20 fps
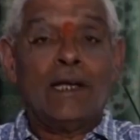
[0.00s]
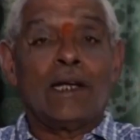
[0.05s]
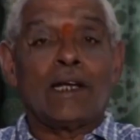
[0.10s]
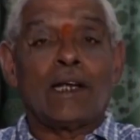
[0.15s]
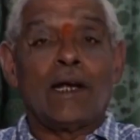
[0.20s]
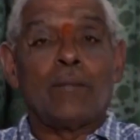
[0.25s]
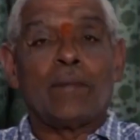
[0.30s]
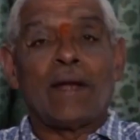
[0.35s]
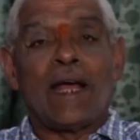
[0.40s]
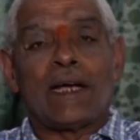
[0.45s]

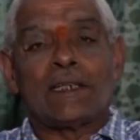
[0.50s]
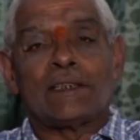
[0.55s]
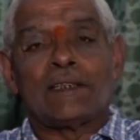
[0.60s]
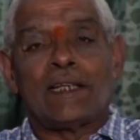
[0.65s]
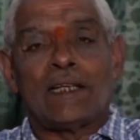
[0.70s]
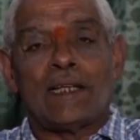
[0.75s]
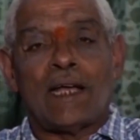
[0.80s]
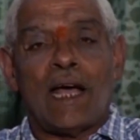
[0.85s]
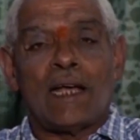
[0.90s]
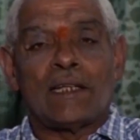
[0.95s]
ఇన్కమ్
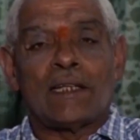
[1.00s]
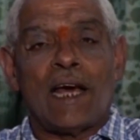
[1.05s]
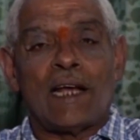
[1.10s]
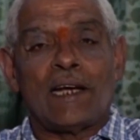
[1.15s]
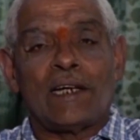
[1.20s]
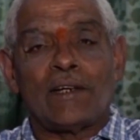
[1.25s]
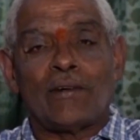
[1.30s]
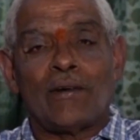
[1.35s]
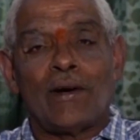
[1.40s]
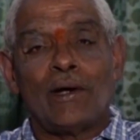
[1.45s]
ట్యాక్స్
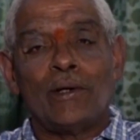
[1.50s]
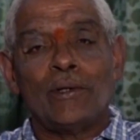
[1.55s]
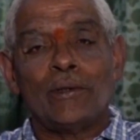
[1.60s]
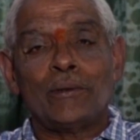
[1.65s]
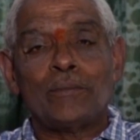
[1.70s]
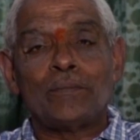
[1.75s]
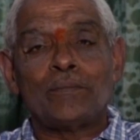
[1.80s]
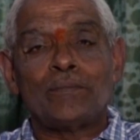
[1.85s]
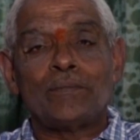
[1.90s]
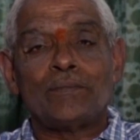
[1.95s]
అథారిటీ వాళ్ళు